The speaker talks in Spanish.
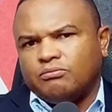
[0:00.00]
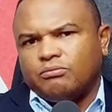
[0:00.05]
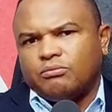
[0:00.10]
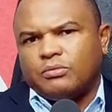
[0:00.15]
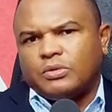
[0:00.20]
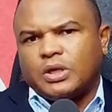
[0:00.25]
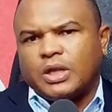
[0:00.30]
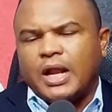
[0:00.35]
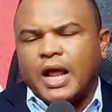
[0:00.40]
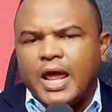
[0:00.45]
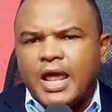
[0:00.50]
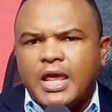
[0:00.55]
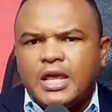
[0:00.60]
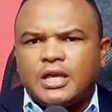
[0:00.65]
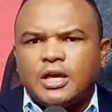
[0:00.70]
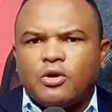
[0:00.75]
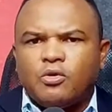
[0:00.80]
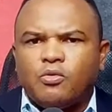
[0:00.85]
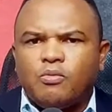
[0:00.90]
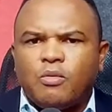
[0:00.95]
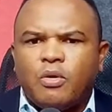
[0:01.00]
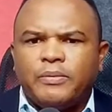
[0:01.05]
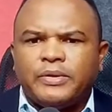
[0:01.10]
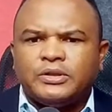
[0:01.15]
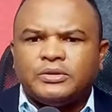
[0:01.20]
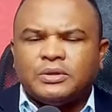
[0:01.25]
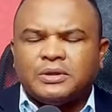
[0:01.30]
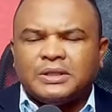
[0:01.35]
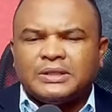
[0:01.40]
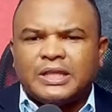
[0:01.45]
creí que en un
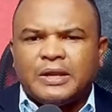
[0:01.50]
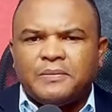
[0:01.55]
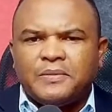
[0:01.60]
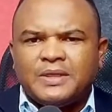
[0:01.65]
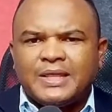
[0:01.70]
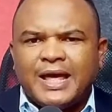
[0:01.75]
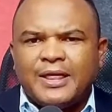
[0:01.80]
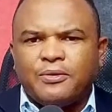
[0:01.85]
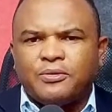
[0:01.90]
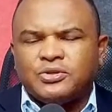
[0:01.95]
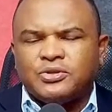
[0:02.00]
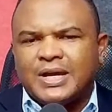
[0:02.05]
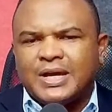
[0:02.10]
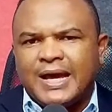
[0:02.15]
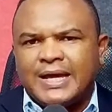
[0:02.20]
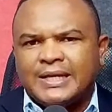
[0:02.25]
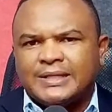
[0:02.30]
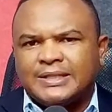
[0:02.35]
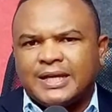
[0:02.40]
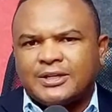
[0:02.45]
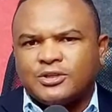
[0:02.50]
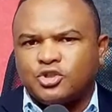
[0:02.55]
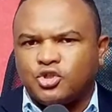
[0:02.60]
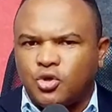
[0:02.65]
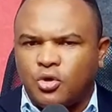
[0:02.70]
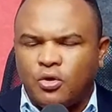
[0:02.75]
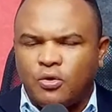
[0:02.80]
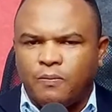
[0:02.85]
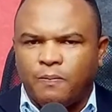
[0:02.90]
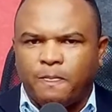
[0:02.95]
momento determinado ya esa
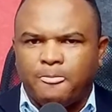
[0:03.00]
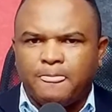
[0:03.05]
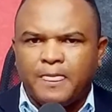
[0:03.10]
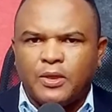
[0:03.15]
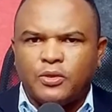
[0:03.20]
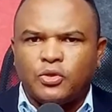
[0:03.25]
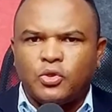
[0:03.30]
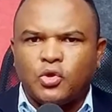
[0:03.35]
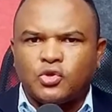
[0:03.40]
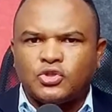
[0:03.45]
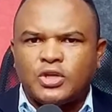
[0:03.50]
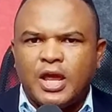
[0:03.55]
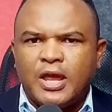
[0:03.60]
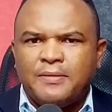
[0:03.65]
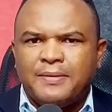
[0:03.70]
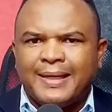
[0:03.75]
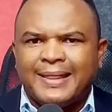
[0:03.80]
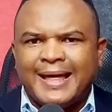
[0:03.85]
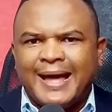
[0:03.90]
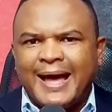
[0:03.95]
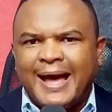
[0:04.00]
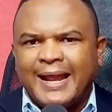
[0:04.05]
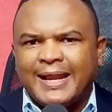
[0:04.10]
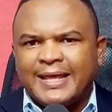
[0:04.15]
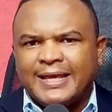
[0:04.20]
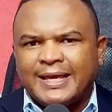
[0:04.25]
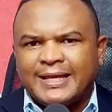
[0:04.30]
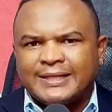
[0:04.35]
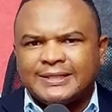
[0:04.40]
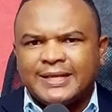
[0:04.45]
acción no se iba a dar y
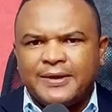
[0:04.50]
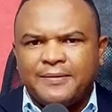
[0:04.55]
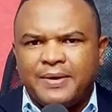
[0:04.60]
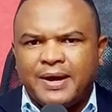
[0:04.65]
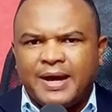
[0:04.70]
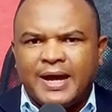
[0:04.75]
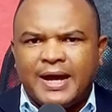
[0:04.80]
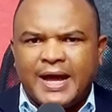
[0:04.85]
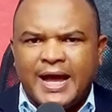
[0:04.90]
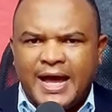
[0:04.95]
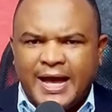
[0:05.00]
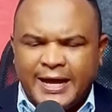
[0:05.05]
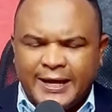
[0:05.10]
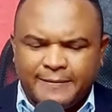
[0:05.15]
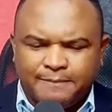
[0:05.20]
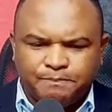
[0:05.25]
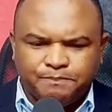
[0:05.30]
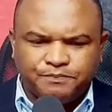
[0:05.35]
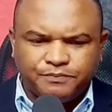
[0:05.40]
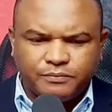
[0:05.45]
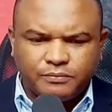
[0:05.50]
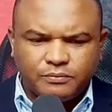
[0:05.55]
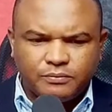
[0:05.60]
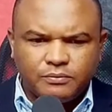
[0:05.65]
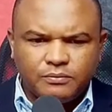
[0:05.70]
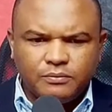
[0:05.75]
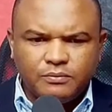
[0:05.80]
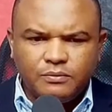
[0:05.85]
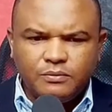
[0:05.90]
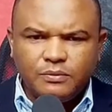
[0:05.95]
que se iban a,
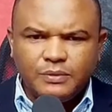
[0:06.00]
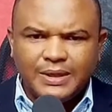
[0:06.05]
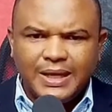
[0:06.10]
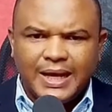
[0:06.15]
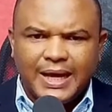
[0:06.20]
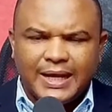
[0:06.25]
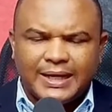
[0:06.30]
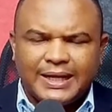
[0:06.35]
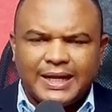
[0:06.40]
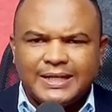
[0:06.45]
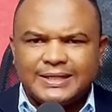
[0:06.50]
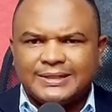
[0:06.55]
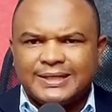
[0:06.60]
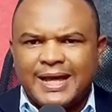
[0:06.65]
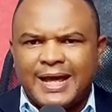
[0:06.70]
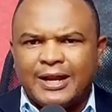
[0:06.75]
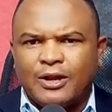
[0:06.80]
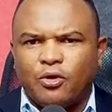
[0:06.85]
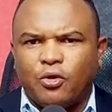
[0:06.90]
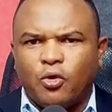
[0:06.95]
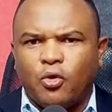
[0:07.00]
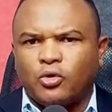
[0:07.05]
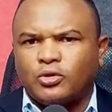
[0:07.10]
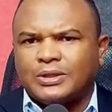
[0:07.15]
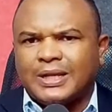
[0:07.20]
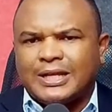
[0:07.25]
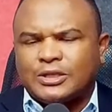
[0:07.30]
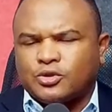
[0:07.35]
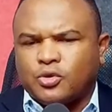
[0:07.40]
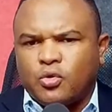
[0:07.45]
realizar
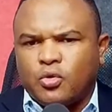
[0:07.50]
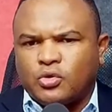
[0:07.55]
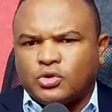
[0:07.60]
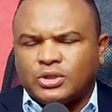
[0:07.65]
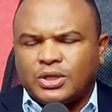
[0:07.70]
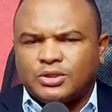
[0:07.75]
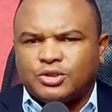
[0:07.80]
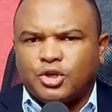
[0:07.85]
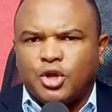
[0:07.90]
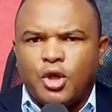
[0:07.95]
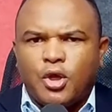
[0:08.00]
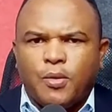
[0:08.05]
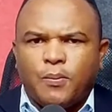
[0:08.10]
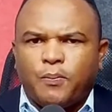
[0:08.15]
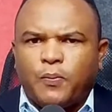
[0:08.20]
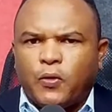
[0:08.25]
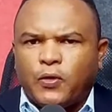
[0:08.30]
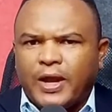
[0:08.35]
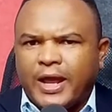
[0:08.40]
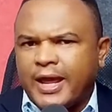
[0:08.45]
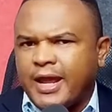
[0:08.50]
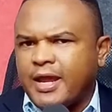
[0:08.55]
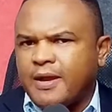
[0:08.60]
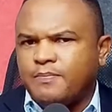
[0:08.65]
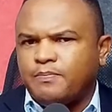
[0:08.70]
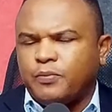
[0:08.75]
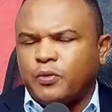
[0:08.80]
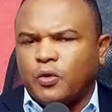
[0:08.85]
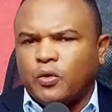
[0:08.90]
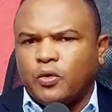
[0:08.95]
otras cosas. Por
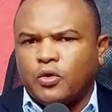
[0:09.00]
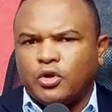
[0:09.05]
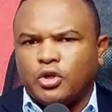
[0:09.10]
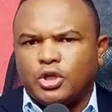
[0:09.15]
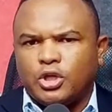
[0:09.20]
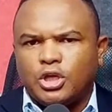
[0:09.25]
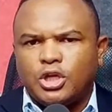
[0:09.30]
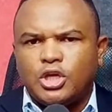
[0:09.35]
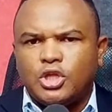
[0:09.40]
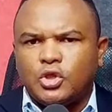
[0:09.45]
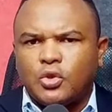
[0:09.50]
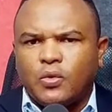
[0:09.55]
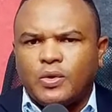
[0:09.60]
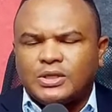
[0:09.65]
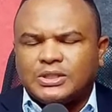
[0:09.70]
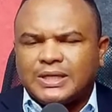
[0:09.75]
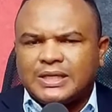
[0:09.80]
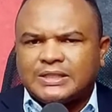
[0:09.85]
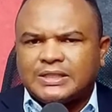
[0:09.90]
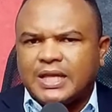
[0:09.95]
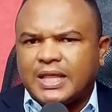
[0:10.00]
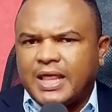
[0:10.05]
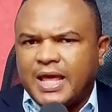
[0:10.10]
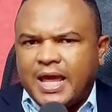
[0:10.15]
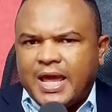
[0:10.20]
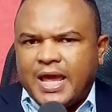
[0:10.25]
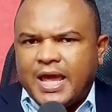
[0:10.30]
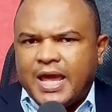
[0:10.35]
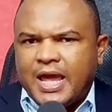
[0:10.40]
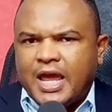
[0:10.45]
ejemplo, y no es que se
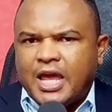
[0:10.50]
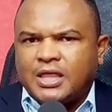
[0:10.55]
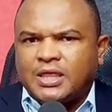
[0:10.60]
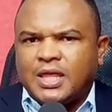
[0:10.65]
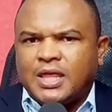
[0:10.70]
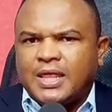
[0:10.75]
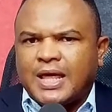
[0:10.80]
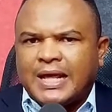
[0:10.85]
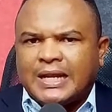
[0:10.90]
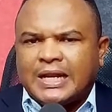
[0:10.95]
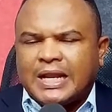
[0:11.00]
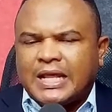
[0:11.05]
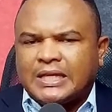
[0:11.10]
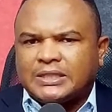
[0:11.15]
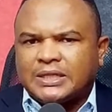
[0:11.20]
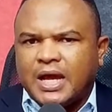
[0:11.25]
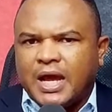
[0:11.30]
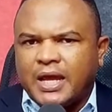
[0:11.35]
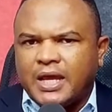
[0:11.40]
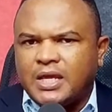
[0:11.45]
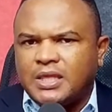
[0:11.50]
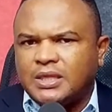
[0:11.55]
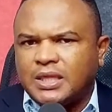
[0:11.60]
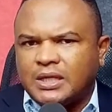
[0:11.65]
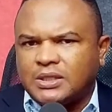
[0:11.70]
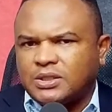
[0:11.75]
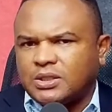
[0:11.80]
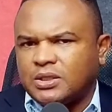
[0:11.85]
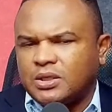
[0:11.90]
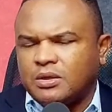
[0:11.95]
deje de dar las cajitas,